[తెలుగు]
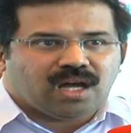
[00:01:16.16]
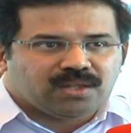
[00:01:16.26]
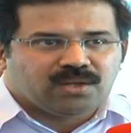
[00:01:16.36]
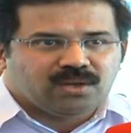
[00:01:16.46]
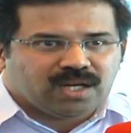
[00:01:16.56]

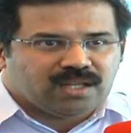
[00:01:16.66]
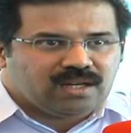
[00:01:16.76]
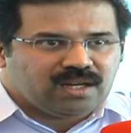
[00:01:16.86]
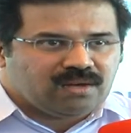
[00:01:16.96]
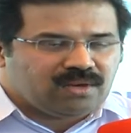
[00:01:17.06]
అందరూ
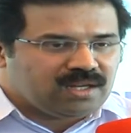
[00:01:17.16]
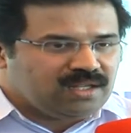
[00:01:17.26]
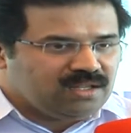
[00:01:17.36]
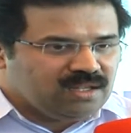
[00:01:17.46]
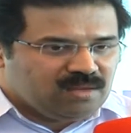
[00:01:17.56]
కదిలి రావాలి
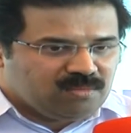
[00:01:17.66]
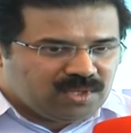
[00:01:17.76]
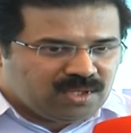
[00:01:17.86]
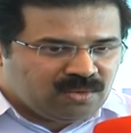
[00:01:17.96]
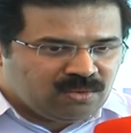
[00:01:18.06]

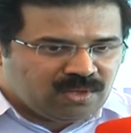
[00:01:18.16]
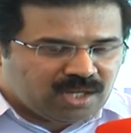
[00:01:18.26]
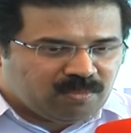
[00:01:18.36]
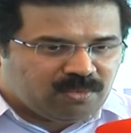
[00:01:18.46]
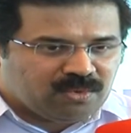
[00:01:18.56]
మీరు
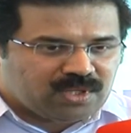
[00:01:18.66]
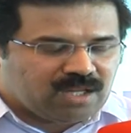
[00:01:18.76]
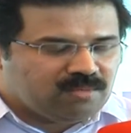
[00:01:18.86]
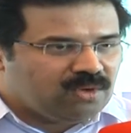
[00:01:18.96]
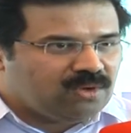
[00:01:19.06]
రేపు
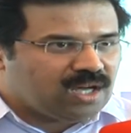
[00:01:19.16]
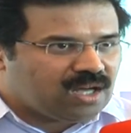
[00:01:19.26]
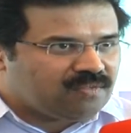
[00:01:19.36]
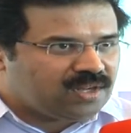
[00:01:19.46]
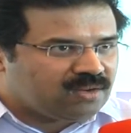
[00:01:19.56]
టైంలో ఒక
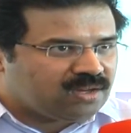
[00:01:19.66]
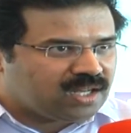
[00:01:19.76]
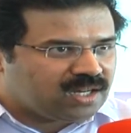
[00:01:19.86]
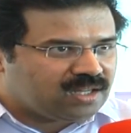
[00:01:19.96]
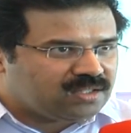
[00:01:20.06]
హాఫ్ అన్ అవర్
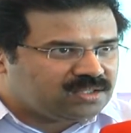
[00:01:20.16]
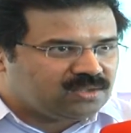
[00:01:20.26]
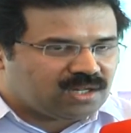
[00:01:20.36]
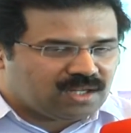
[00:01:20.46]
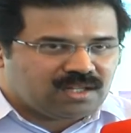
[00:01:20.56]
కేటాయించి
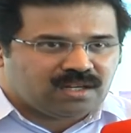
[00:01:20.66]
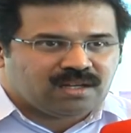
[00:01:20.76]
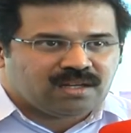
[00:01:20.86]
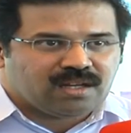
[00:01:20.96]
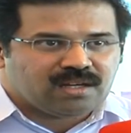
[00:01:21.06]
ఒక అర్ధ గంట
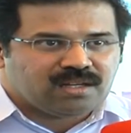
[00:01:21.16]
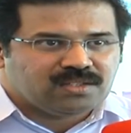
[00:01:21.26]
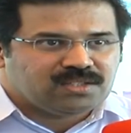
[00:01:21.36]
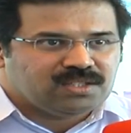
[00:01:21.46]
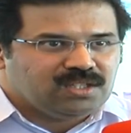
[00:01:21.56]

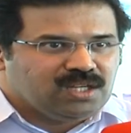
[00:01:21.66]
కేటాయించి